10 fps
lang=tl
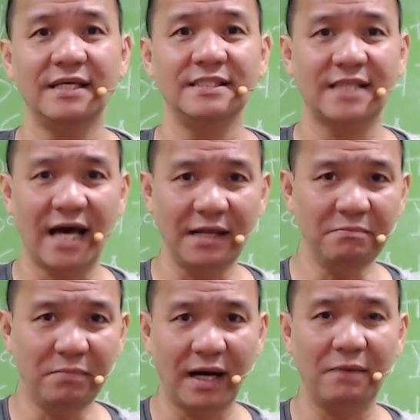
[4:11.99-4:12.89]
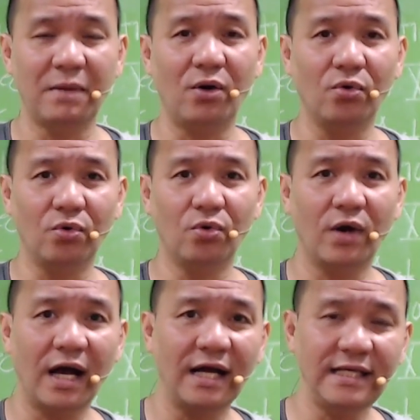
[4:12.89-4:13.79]
Saan ba
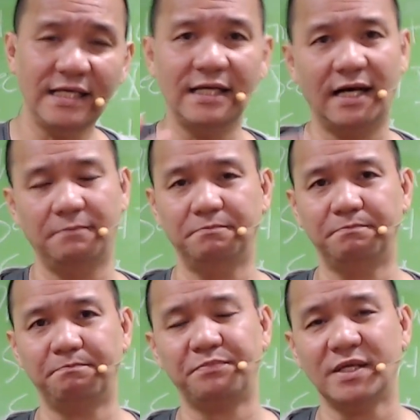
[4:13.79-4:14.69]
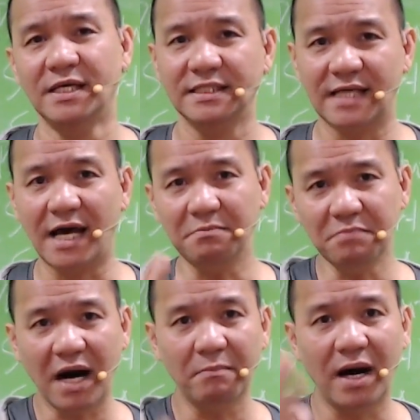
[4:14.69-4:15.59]
makukuha ang income? Saan
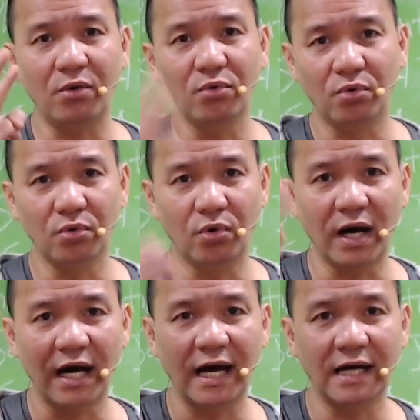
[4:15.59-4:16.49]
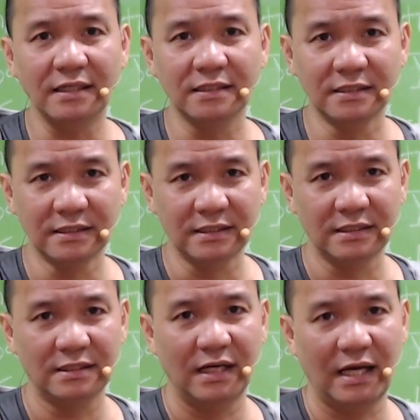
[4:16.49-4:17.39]
ba makukuha ang
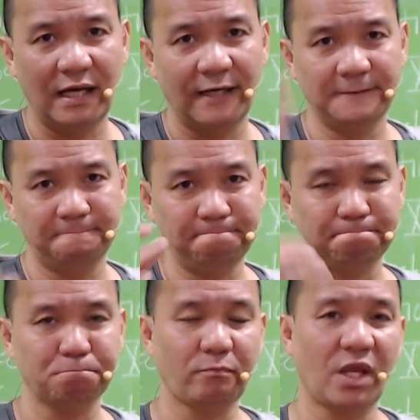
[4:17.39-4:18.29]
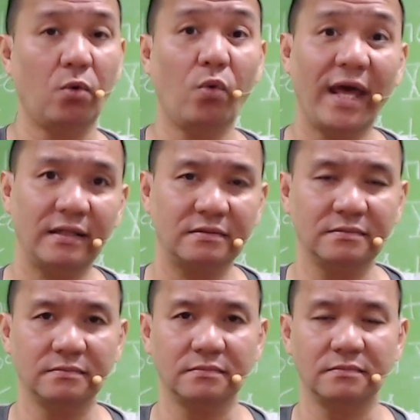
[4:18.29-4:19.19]
ang wealth?
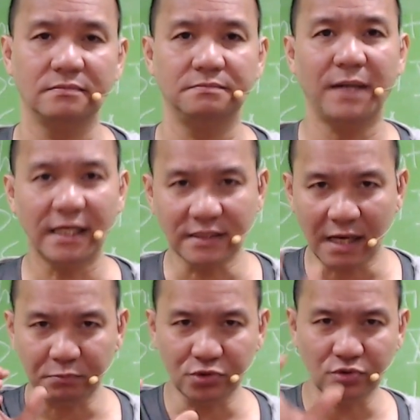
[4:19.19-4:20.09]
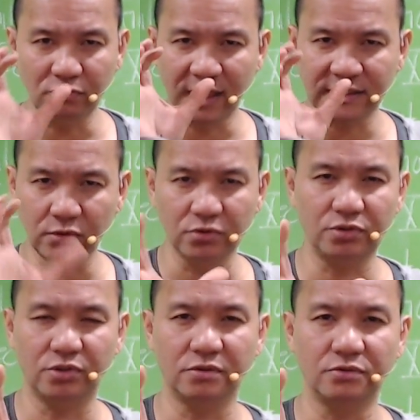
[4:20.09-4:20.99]
Pagkatapos kong masagot
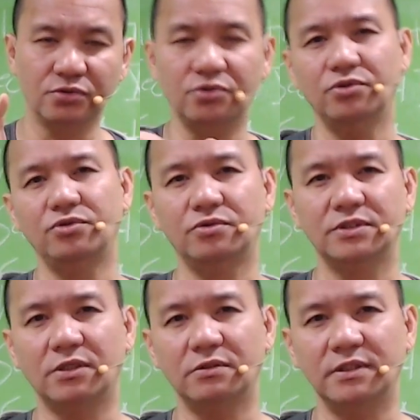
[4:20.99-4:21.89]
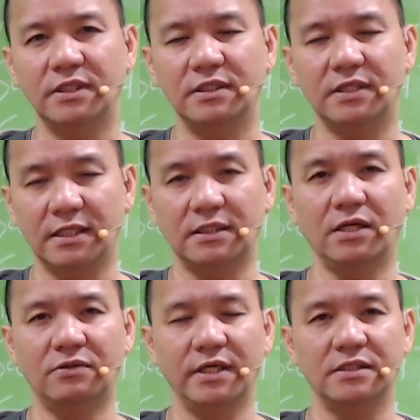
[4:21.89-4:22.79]
'yon, susunod kong sagot eh, at
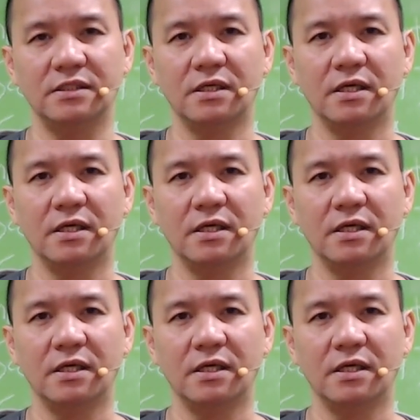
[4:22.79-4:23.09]
tanong is,